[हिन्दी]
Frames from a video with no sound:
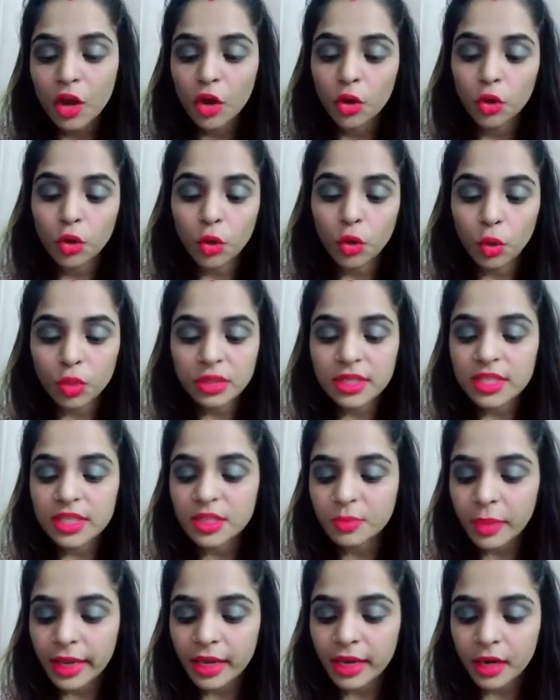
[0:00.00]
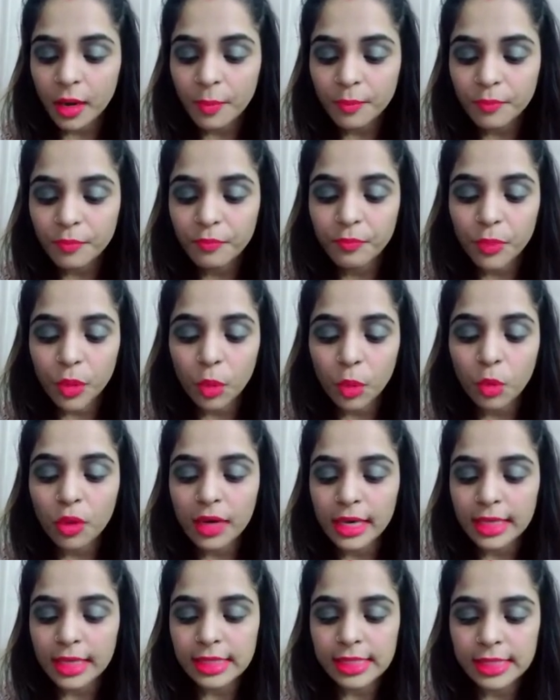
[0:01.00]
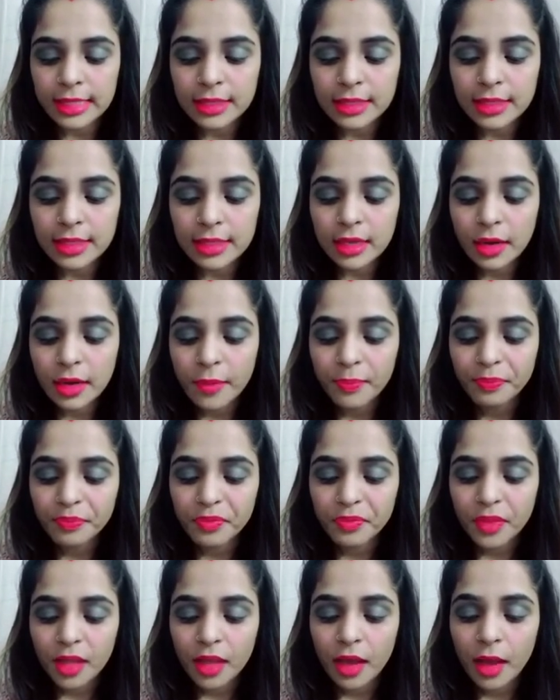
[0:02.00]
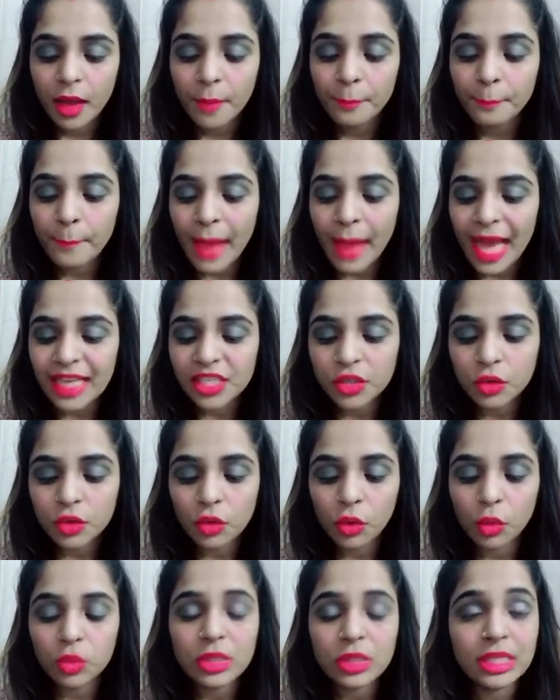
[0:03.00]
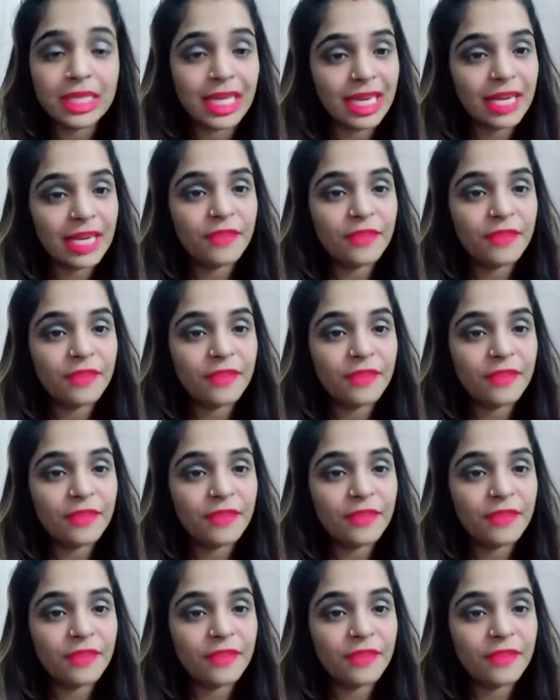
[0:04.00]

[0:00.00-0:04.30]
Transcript: लोटस मेकअप प्योर रेडियंट मैट ग्लो डेली